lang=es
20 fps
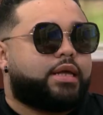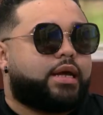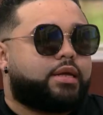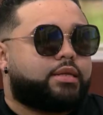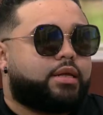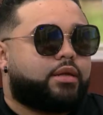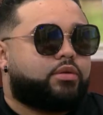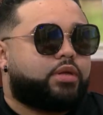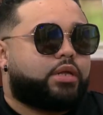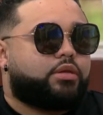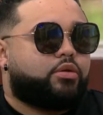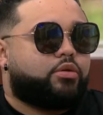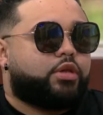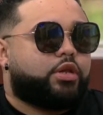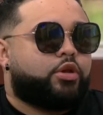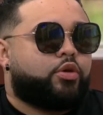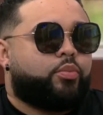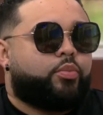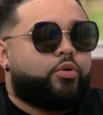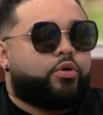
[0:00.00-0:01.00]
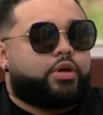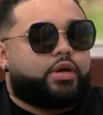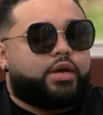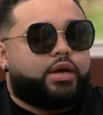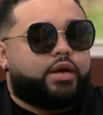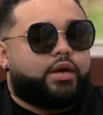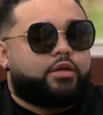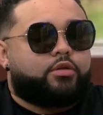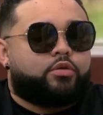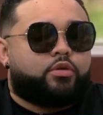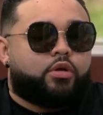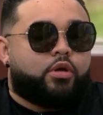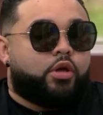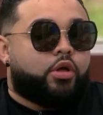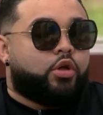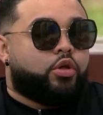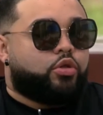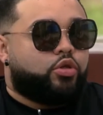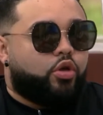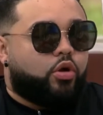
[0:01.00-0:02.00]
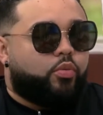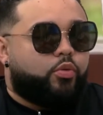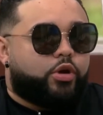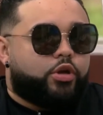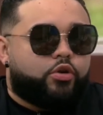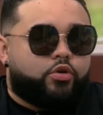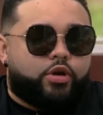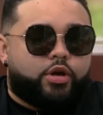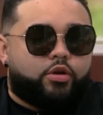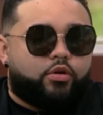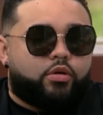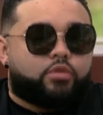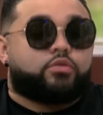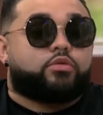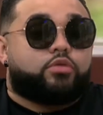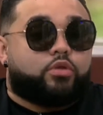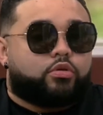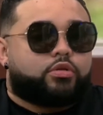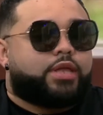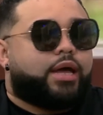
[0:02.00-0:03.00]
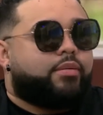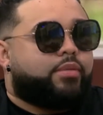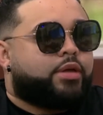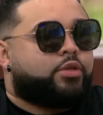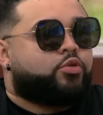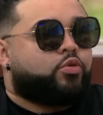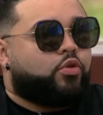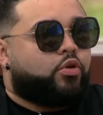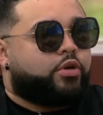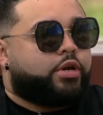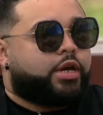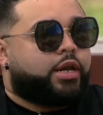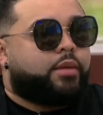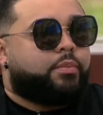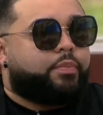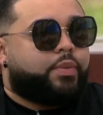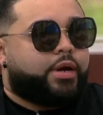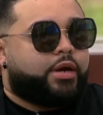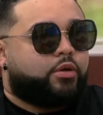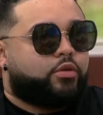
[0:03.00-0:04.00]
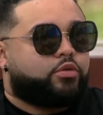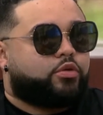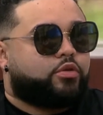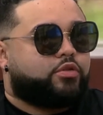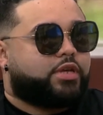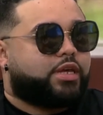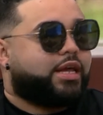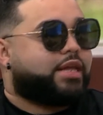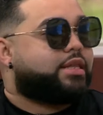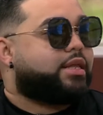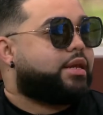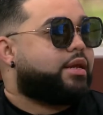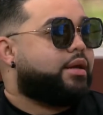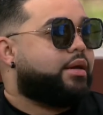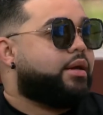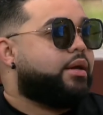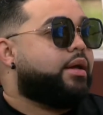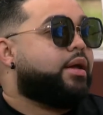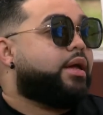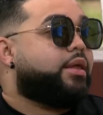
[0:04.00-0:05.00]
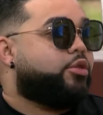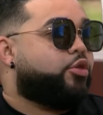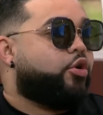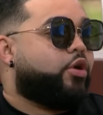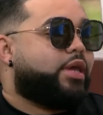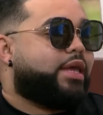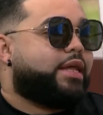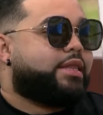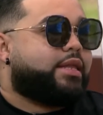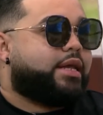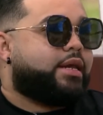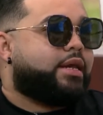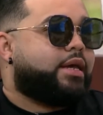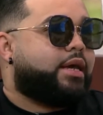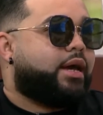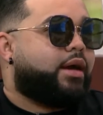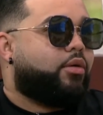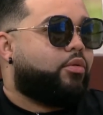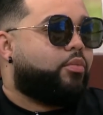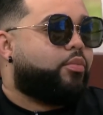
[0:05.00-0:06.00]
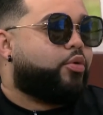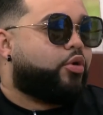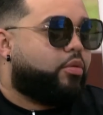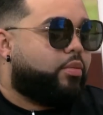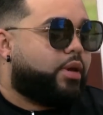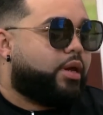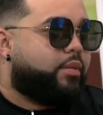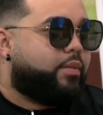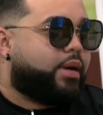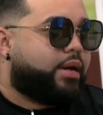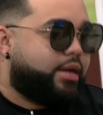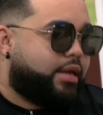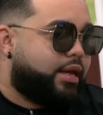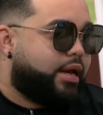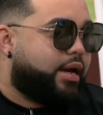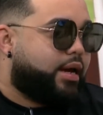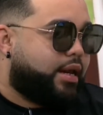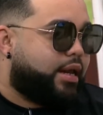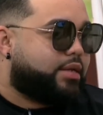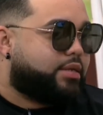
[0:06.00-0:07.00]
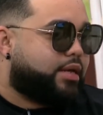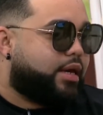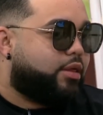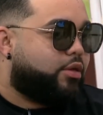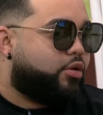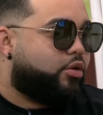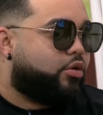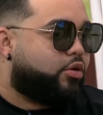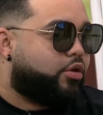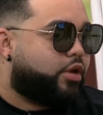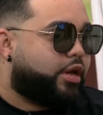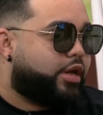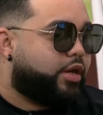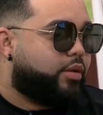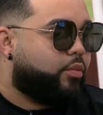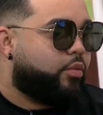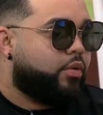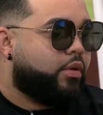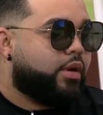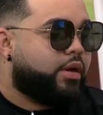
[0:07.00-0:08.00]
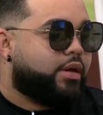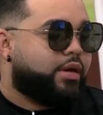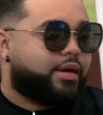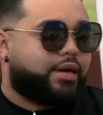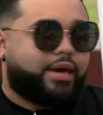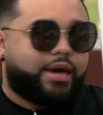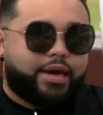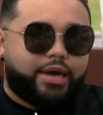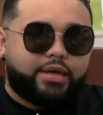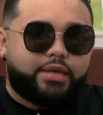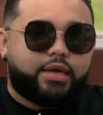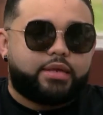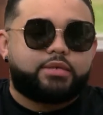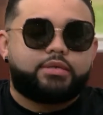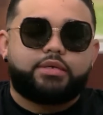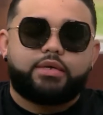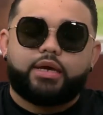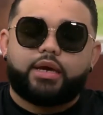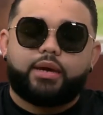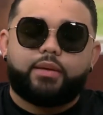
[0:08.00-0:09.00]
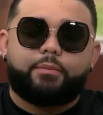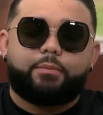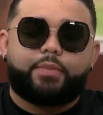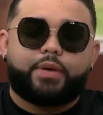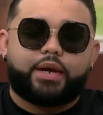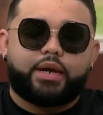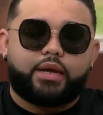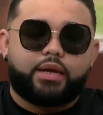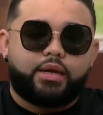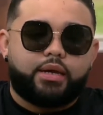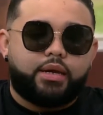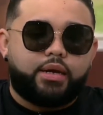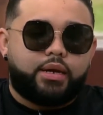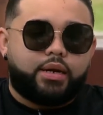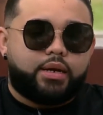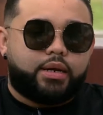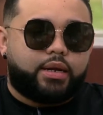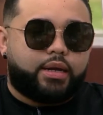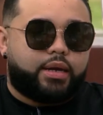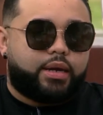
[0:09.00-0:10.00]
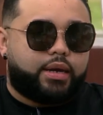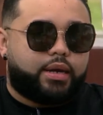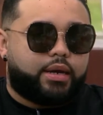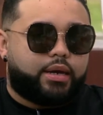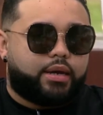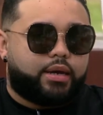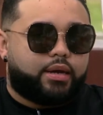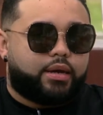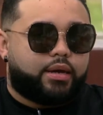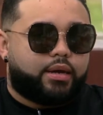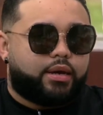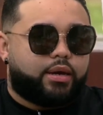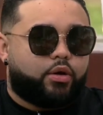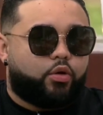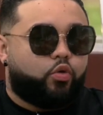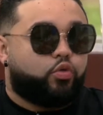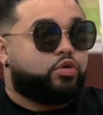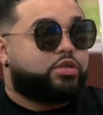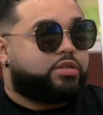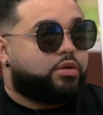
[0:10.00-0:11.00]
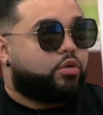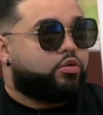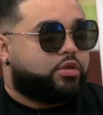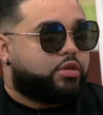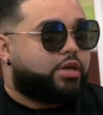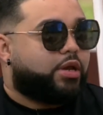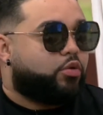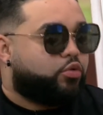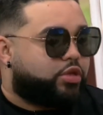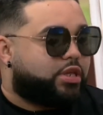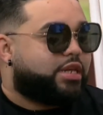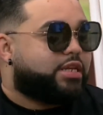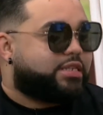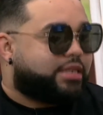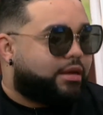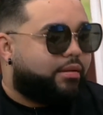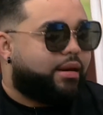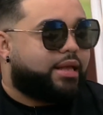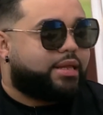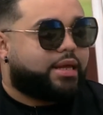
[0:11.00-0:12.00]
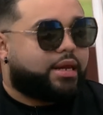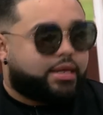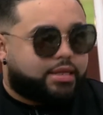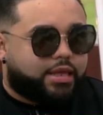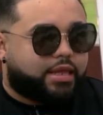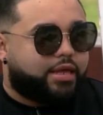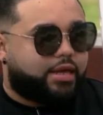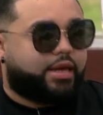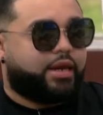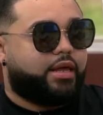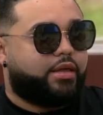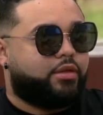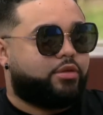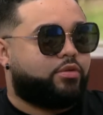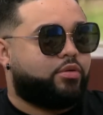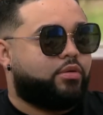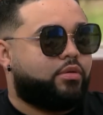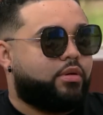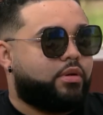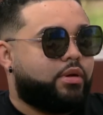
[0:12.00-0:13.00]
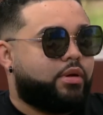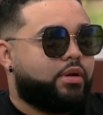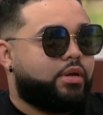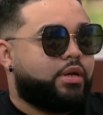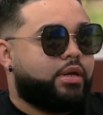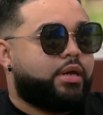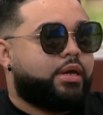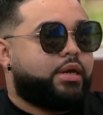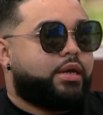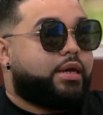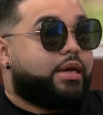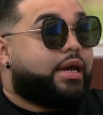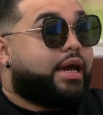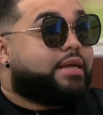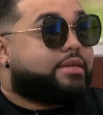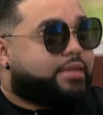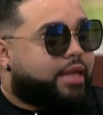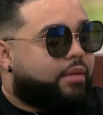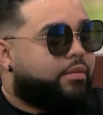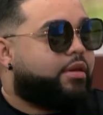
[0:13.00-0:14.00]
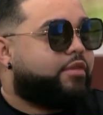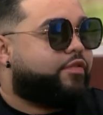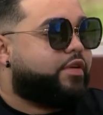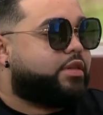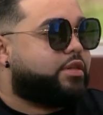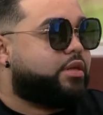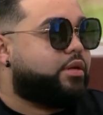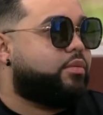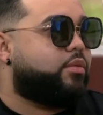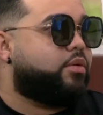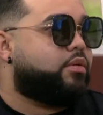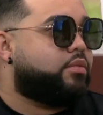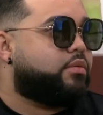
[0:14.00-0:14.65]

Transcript: gastando tanto dinero, ¿por qué? No, porque yo quiero, digo, está bien, tú lo quieres, pero entonces... Lo necesita. No, ella tenía un problema, que ya gracias a Dios lo corregimos, que ella siempre eh, utilizaba la tarjeta de crédito. Ajá y gastaba el efectivo.